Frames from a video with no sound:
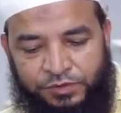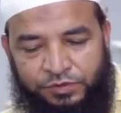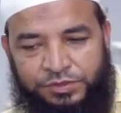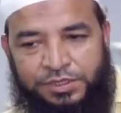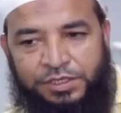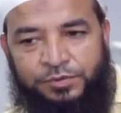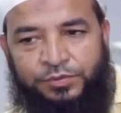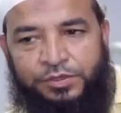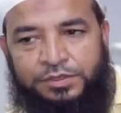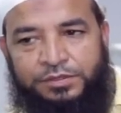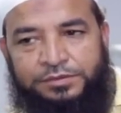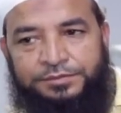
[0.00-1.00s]
तो उसकी
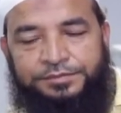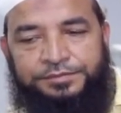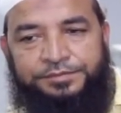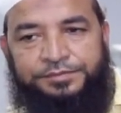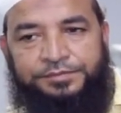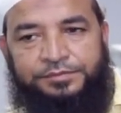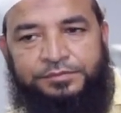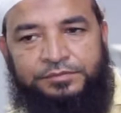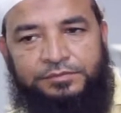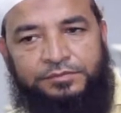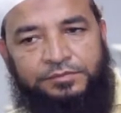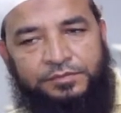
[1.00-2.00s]
रिपोर्ट
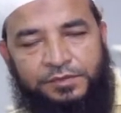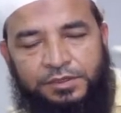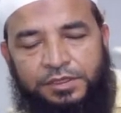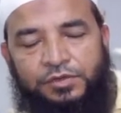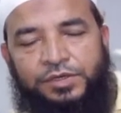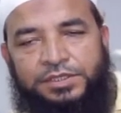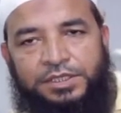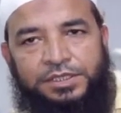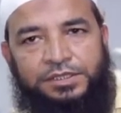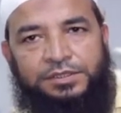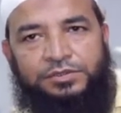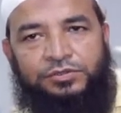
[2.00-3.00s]
रिवर्स
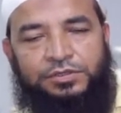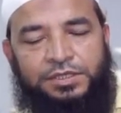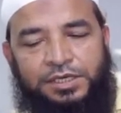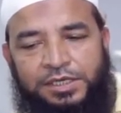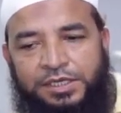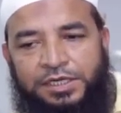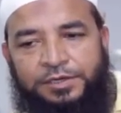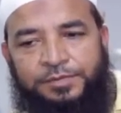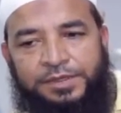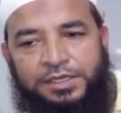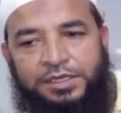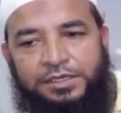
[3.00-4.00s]
आई जो थर्ड ग्रेड
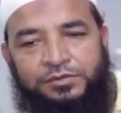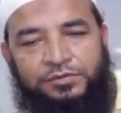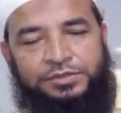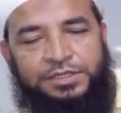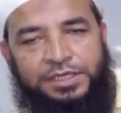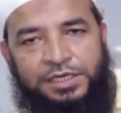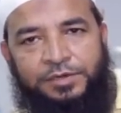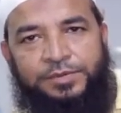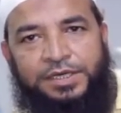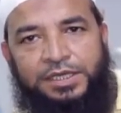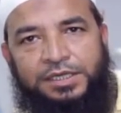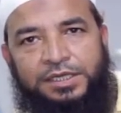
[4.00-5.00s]
पे था वो सेकंड
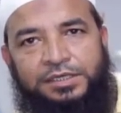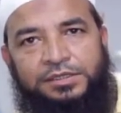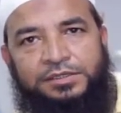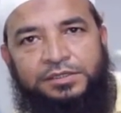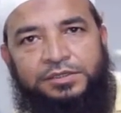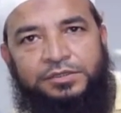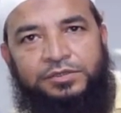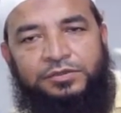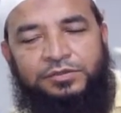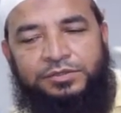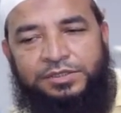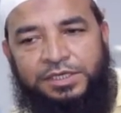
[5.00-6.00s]
पर आ गया
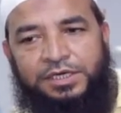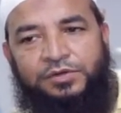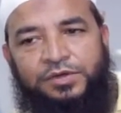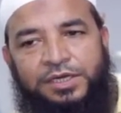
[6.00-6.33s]
और सेकंड